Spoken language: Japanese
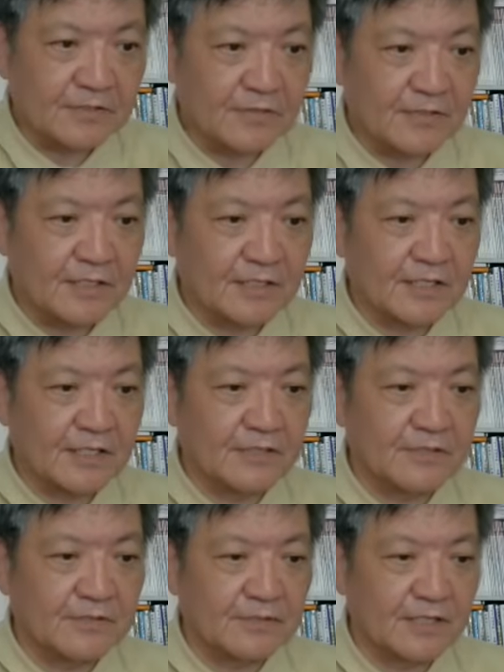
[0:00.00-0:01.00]
相談
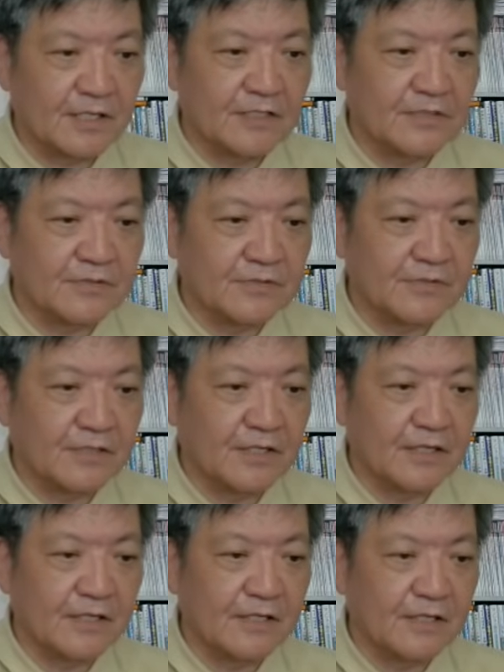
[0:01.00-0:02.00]
件数が集
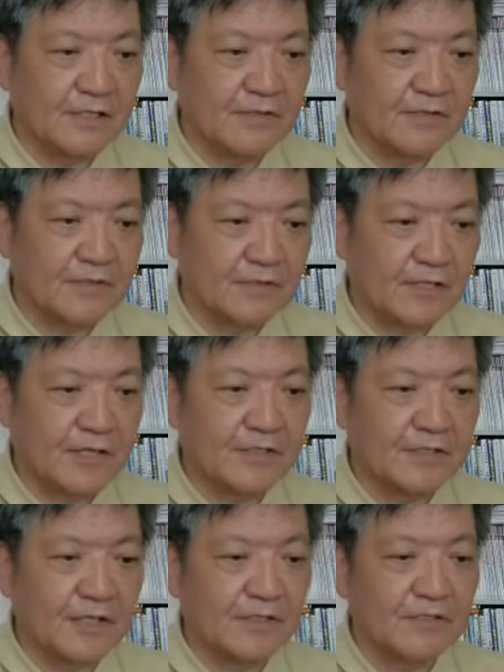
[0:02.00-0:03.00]
計、を、えー、
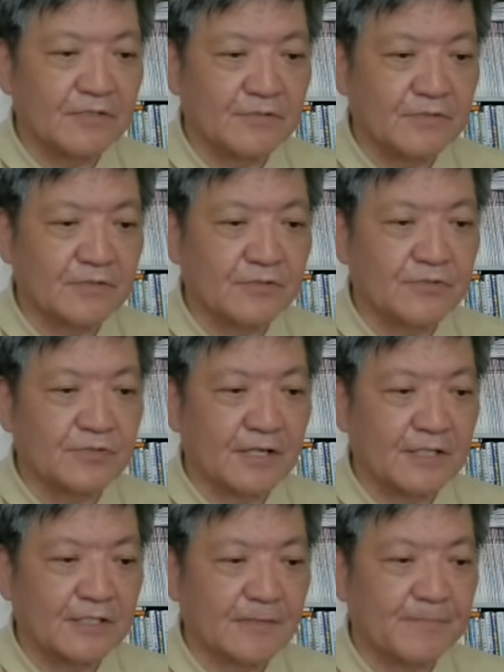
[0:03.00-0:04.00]
計件数を集
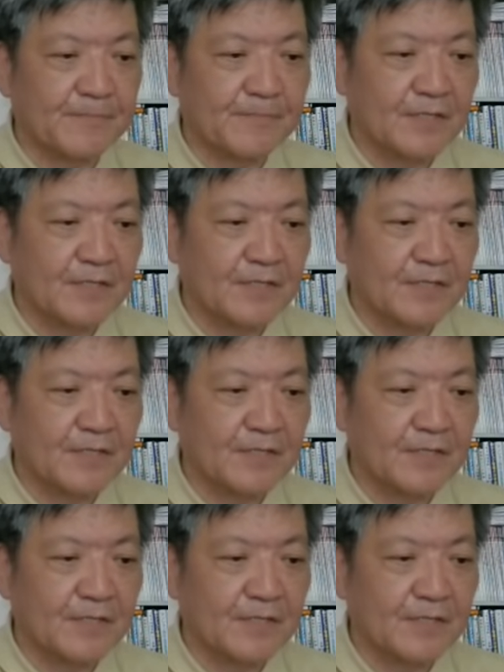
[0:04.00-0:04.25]
計した。